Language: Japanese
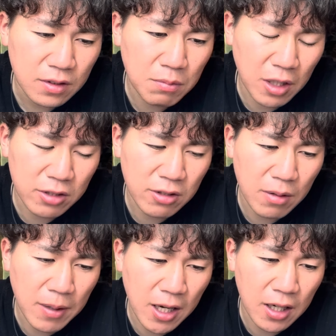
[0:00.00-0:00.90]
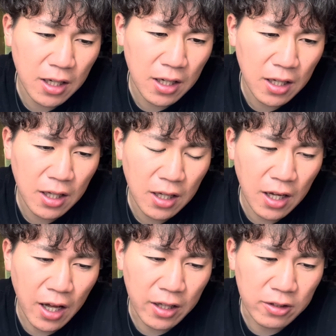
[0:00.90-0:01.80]
まあいわば、
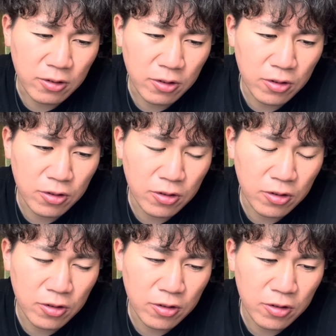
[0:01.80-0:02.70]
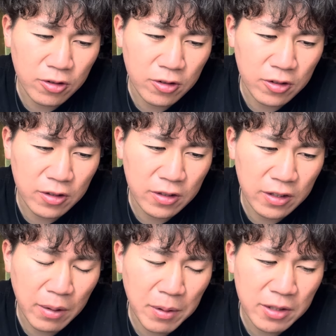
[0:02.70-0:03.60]
あ
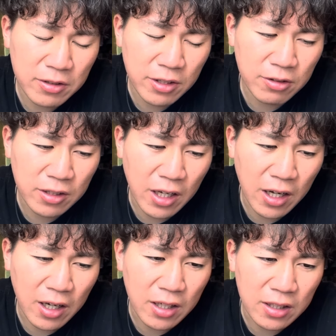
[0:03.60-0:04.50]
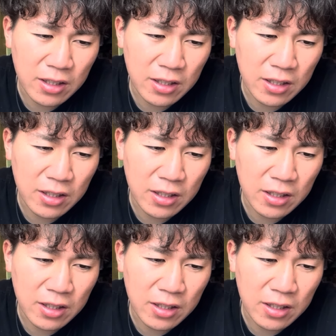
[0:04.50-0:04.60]
のー、レベルで言ったら、